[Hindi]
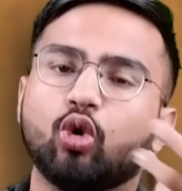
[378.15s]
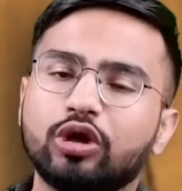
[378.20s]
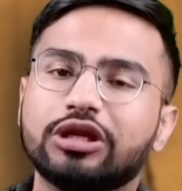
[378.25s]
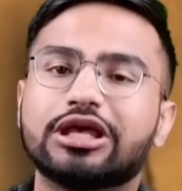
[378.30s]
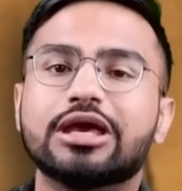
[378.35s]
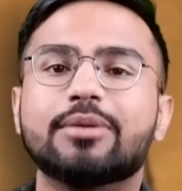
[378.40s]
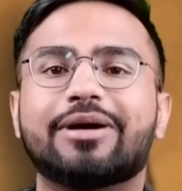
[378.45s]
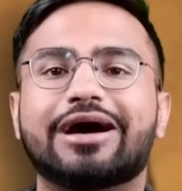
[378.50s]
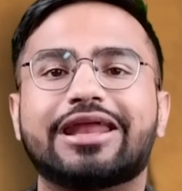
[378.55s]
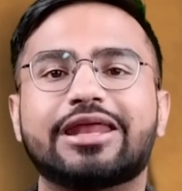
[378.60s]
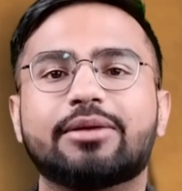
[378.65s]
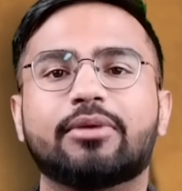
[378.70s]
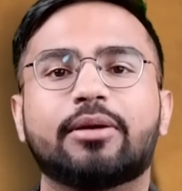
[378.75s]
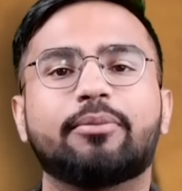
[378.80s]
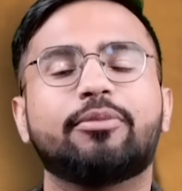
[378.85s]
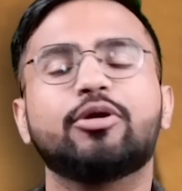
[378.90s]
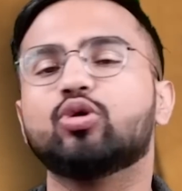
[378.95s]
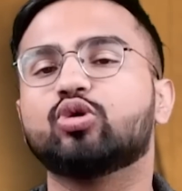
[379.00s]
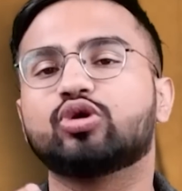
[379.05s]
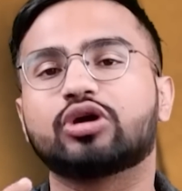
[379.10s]
उनके बारे
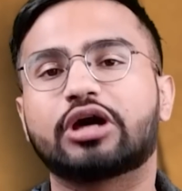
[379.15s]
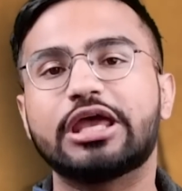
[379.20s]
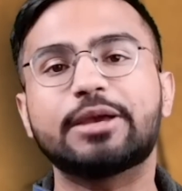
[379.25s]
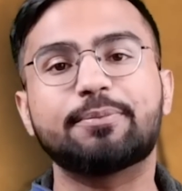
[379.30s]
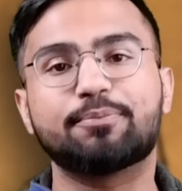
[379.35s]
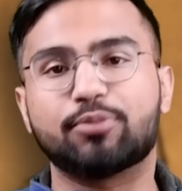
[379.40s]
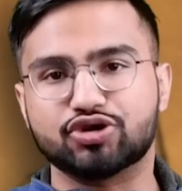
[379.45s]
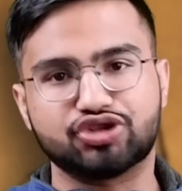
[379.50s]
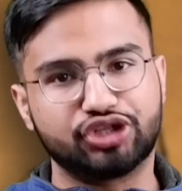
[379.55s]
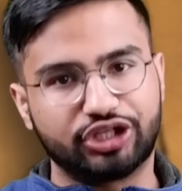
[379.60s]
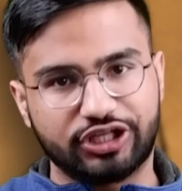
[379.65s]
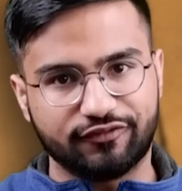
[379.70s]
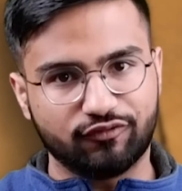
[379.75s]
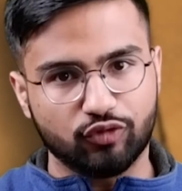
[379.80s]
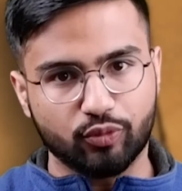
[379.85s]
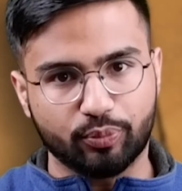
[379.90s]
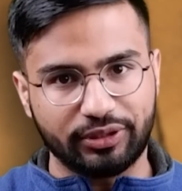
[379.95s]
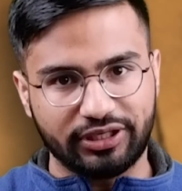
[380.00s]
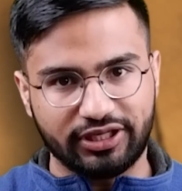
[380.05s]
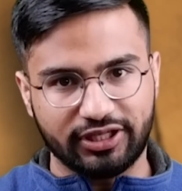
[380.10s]
में भी उनका एक
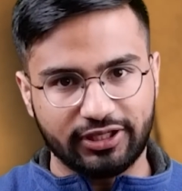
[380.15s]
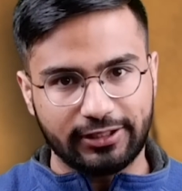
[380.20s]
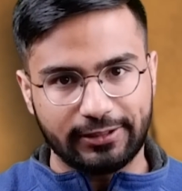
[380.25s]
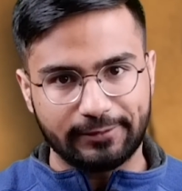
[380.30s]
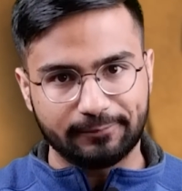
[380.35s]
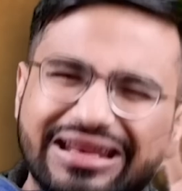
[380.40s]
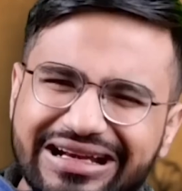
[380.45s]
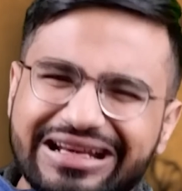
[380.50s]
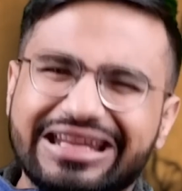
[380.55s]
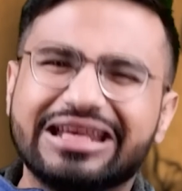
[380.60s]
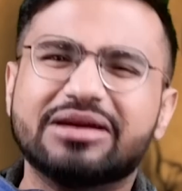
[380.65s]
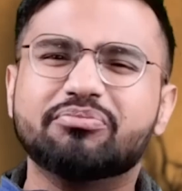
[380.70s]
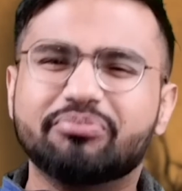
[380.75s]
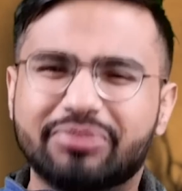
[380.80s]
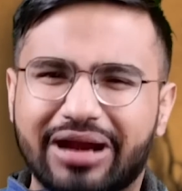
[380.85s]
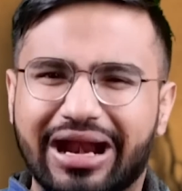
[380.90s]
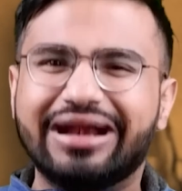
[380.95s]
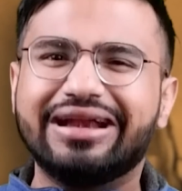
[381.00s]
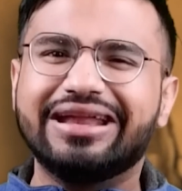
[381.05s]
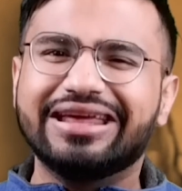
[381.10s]
पॉजिटिव ओपिनियन है
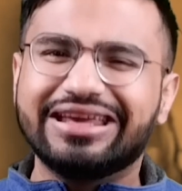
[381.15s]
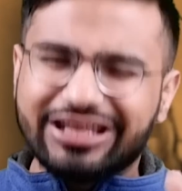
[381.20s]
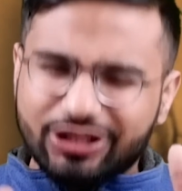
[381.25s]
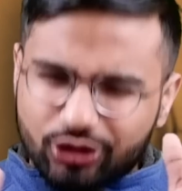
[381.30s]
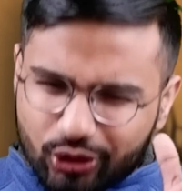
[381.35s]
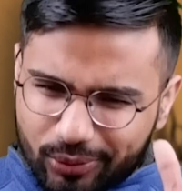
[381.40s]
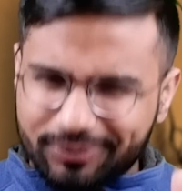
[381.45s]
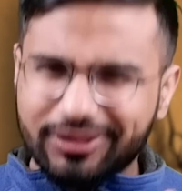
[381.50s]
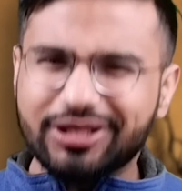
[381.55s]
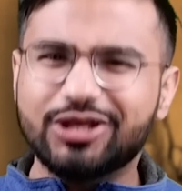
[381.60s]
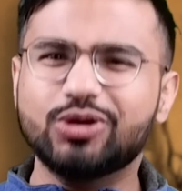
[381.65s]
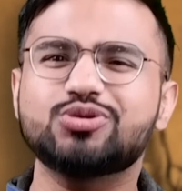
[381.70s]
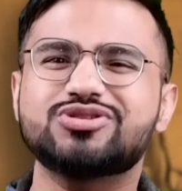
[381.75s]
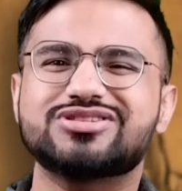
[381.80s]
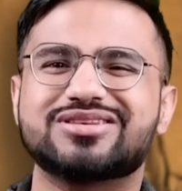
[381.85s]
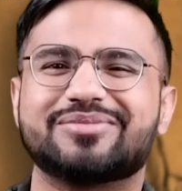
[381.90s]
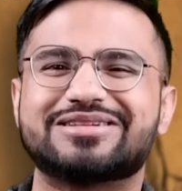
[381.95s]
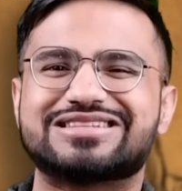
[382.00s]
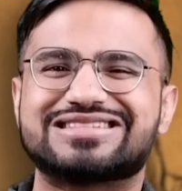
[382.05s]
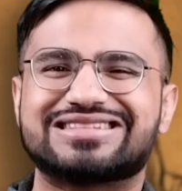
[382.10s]
मार्केटिंग ब्रांडिंग ये तो अपना यूथ
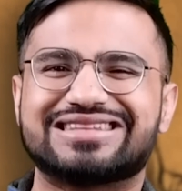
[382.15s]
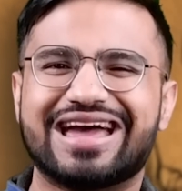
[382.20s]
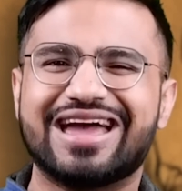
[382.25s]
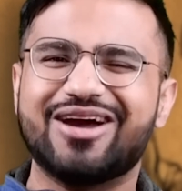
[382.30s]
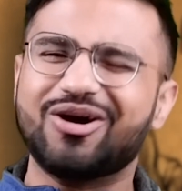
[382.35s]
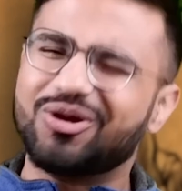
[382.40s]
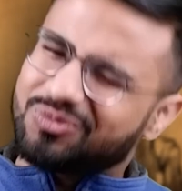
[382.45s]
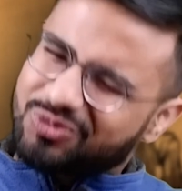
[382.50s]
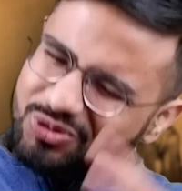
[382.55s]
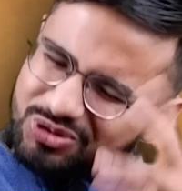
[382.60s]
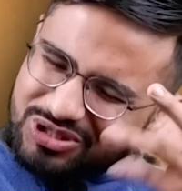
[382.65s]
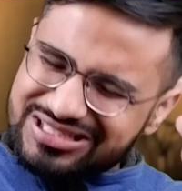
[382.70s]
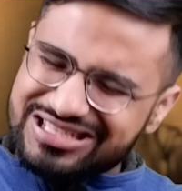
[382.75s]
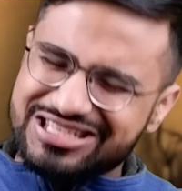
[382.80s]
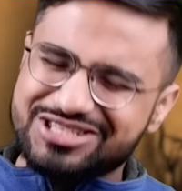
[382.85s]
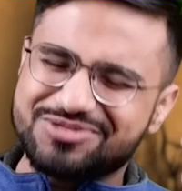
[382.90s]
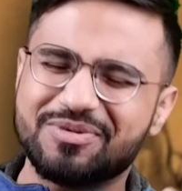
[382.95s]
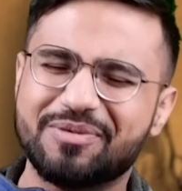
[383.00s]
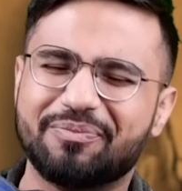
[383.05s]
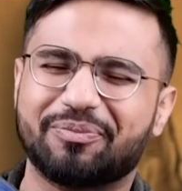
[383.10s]
समझता है और मोदी
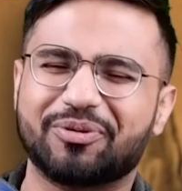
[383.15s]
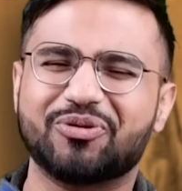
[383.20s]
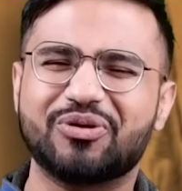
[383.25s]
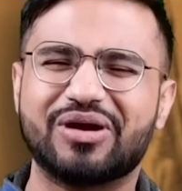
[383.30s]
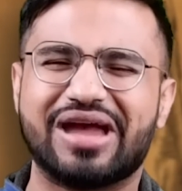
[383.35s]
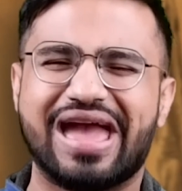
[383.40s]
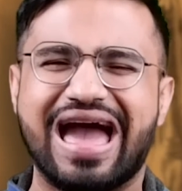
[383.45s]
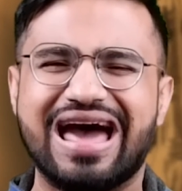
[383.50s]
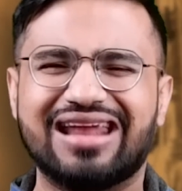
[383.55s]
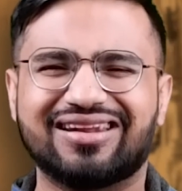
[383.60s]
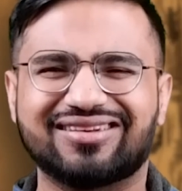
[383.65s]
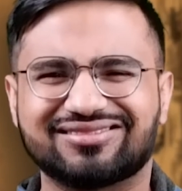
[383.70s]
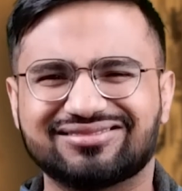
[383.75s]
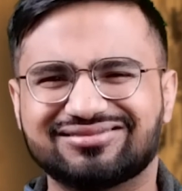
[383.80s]
जी इसमें प्रो है यार